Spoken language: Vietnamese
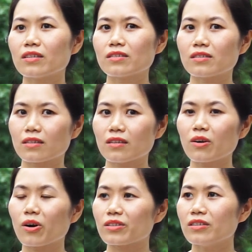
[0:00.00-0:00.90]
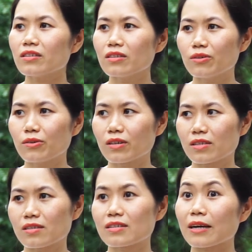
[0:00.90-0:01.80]
thời trước là có rất nhiều
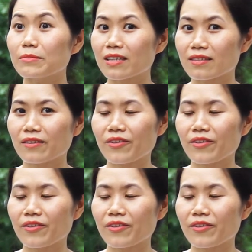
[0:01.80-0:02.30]
cái sự khác biệt.